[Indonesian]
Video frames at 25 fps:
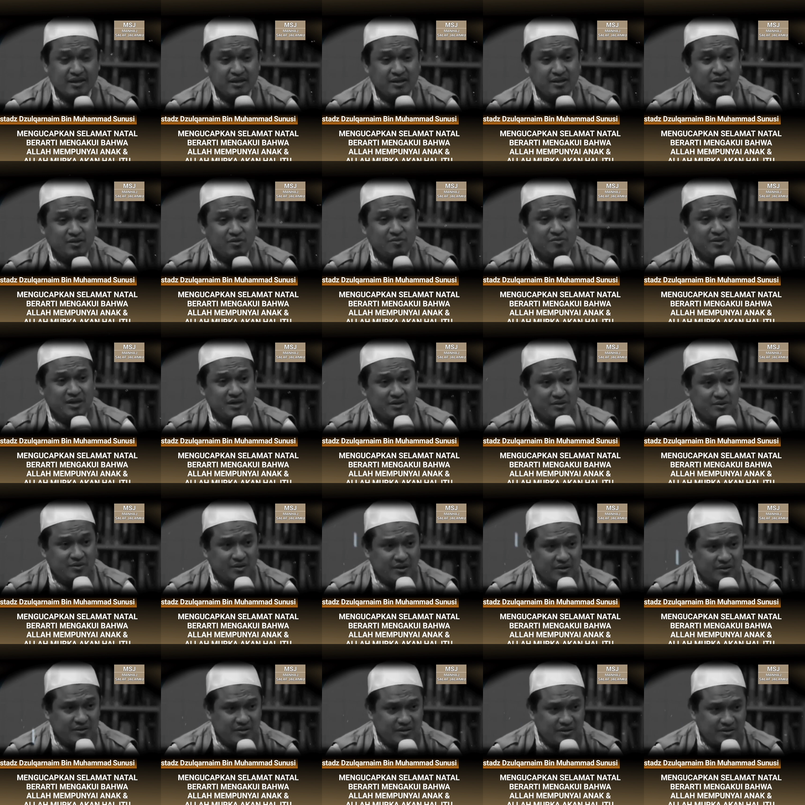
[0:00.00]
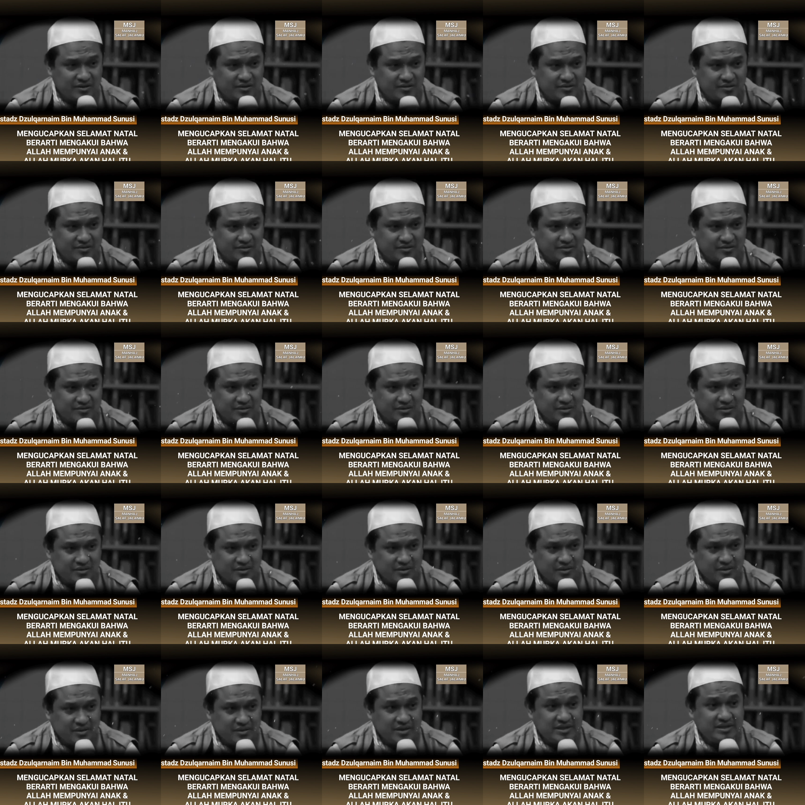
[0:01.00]
Langit itu makhluk Allah.
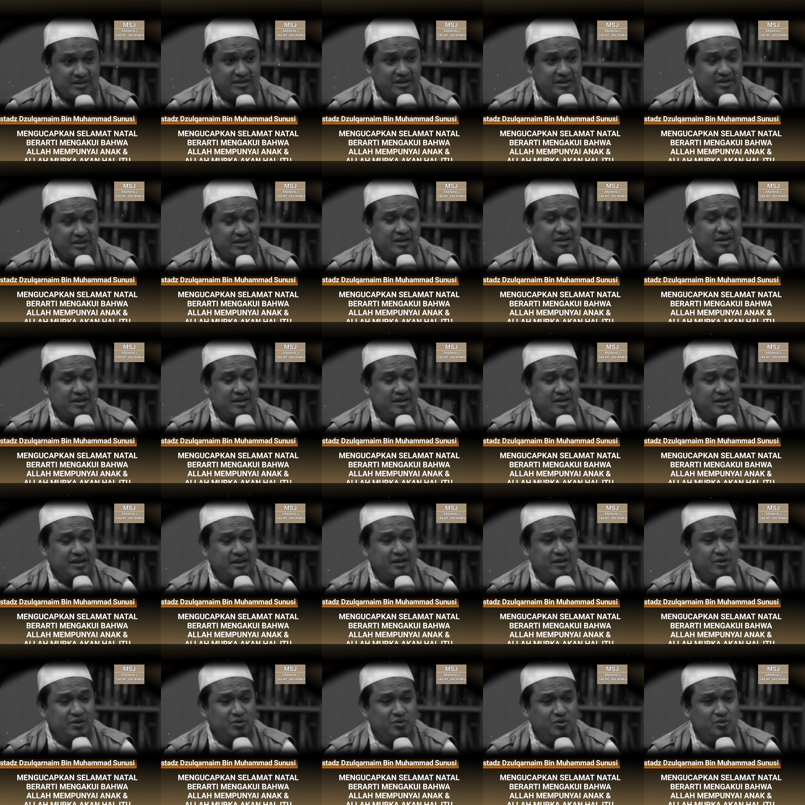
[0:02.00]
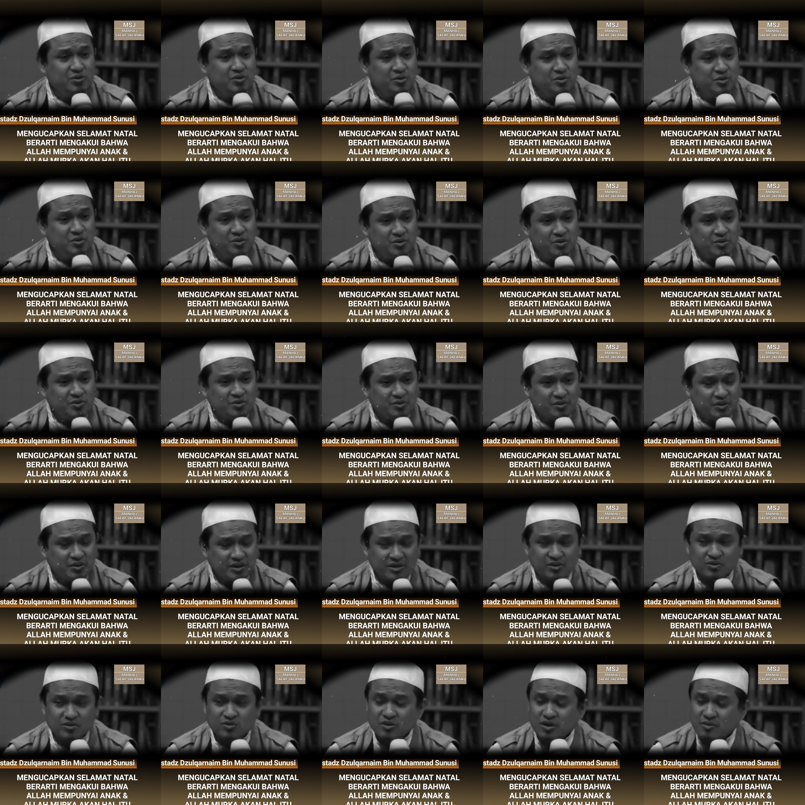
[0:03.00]
Di sekitar kita ada
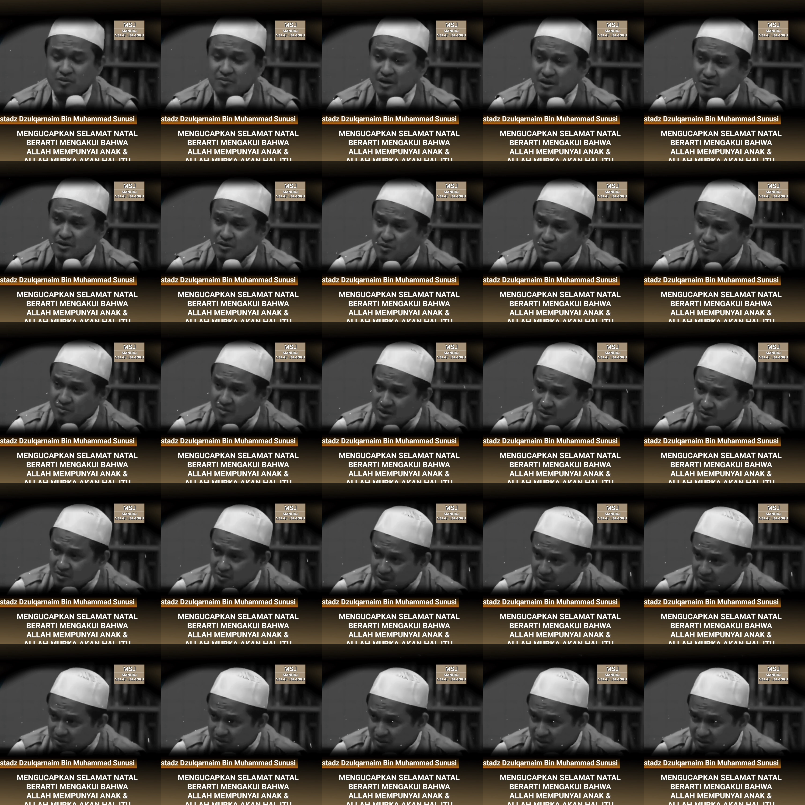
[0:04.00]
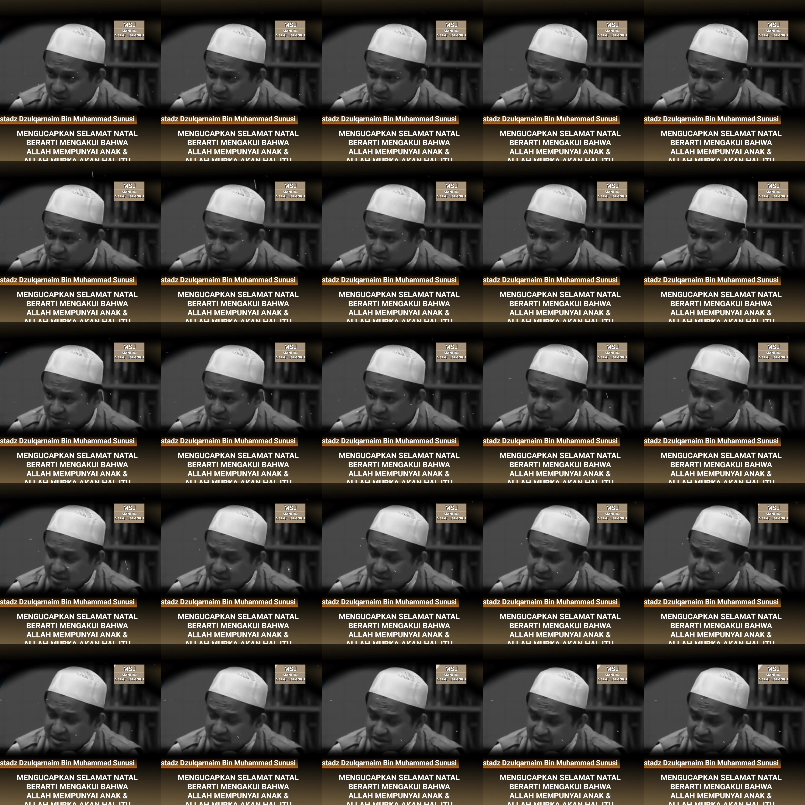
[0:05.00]
gunung-gunung. Itu juga makhluk-makhluk Allah. Ketika
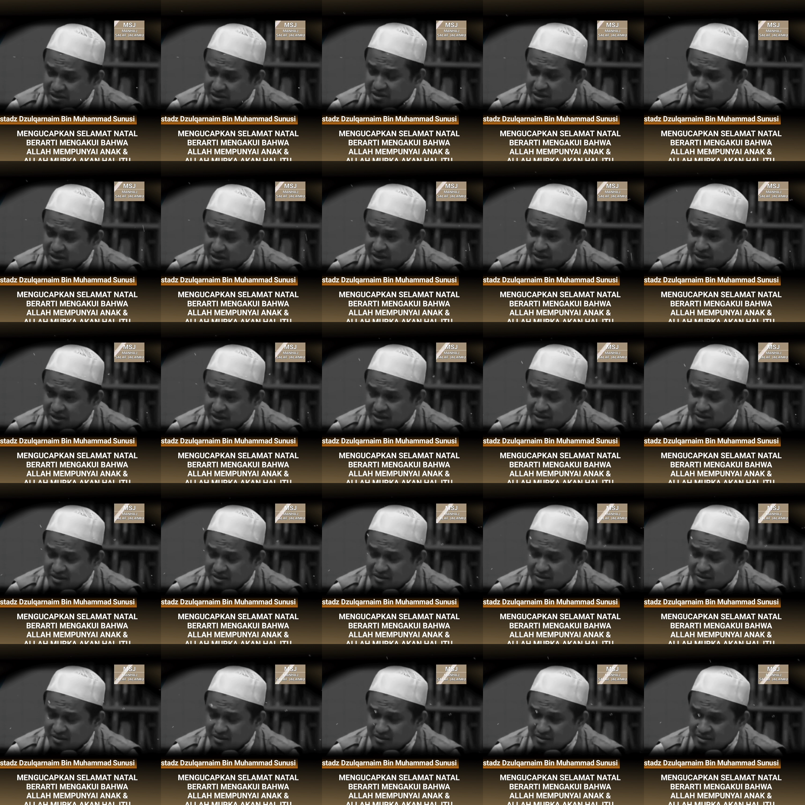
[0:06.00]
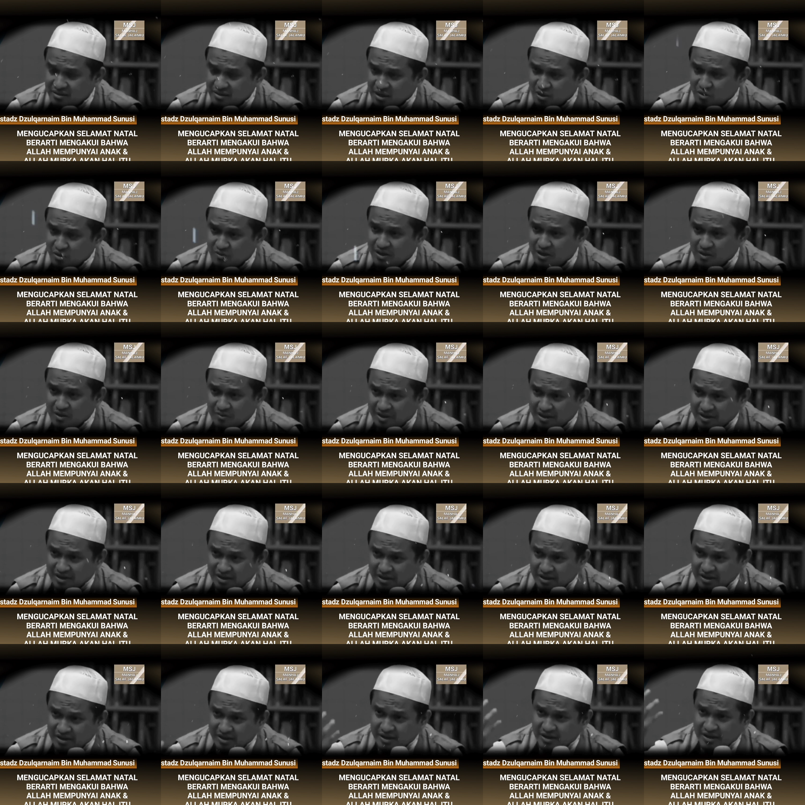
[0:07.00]
terjadi kesyirikan, tahu
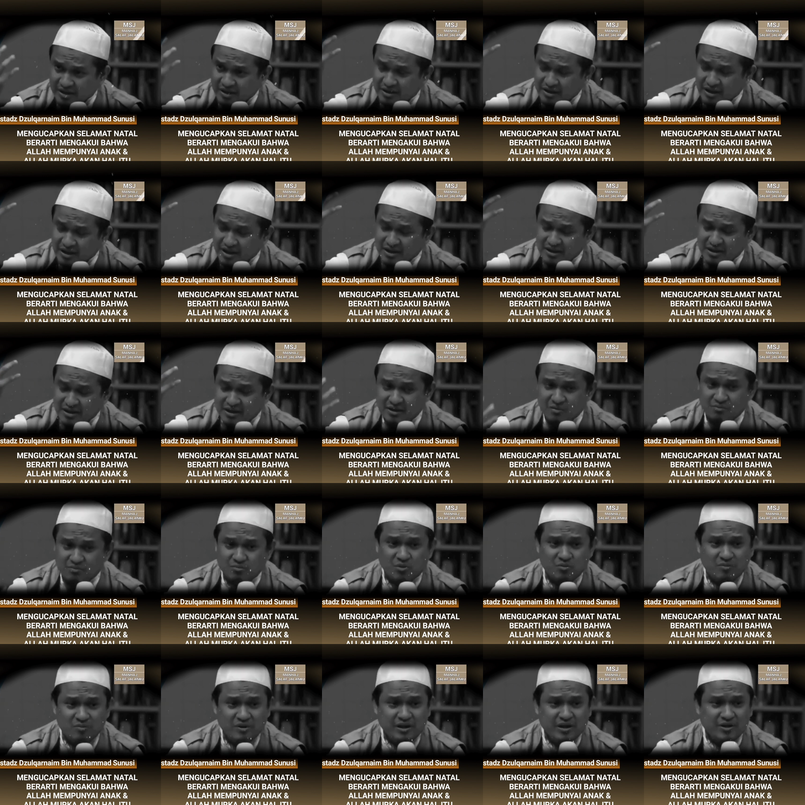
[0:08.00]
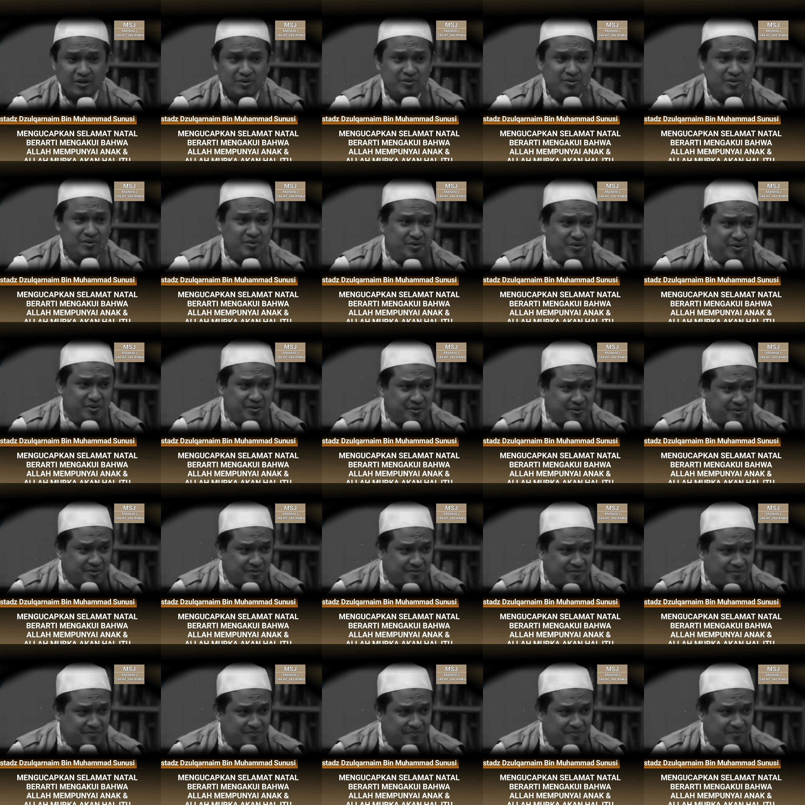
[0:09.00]
bagaimana keadaan langit, bumi, dan
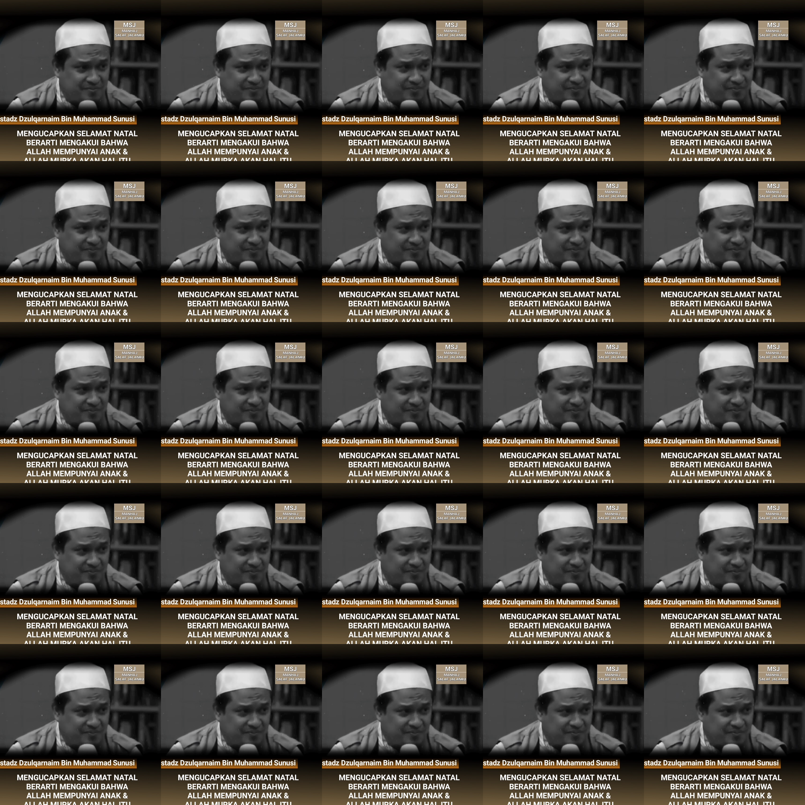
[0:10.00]
gunung-gunung?